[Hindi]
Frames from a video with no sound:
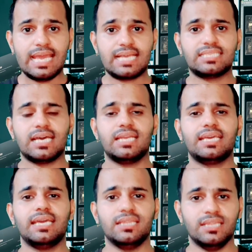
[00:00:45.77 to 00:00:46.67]
एक साल
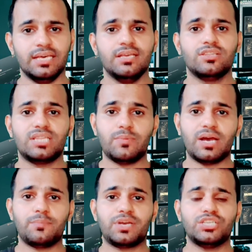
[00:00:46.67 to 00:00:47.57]
के अंदर तब
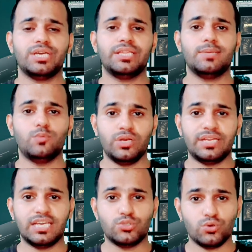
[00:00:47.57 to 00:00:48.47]
आपका चैनल
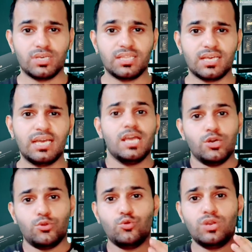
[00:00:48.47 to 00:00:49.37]
मोनेटाइज होता था
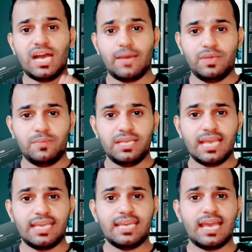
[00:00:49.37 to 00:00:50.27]
रूल अभी भी
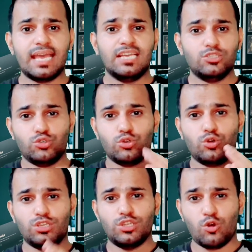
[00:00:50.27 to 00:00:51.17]
यही है जो
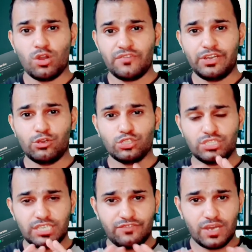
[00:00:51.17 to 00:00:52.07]
लोग लॉन्ग
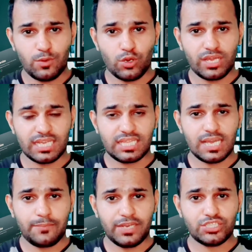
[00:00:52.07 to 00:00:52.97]
वीडियोस सिर्फ अपलोड करते
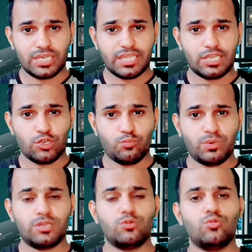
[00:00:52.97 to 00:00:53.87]
हैं अपने चैनल के
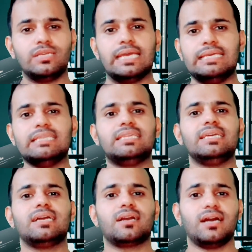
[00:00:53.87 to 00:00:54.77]
ऊपर उनके लिए
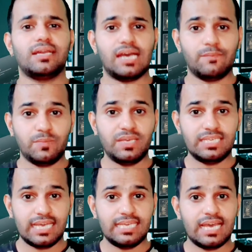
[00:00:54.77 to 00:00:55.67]
तरीकाकार अभी भी
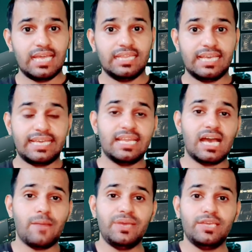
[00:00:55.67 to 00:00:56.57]
यही है लेकिन
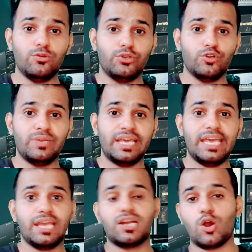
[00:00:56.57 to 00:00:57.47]
अभी यूट्यूब ने
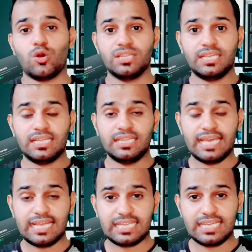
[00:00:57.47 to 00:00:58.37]
एक और
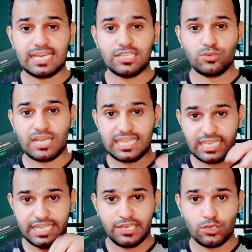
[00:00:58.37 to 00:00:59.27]
नया तरीका जो है
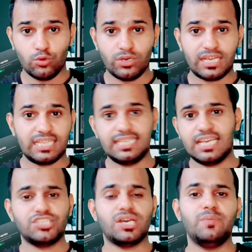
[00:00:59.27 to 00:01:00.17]
इधर इंक्लूड कर
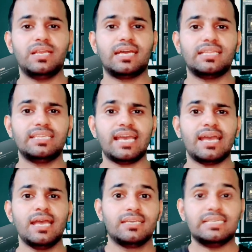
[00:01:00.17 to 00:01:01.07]
दिया है शामिल कर
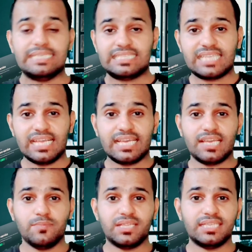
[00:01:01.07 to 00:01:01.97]
दिया है जिस तरीके
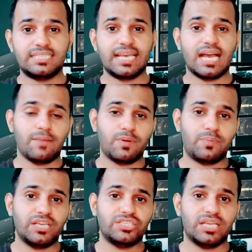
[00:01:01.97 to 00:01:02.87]
की मदद से आप
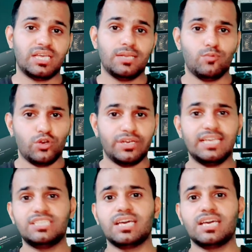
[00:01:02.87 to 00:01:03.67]
अपना चैनल मोनिटाइज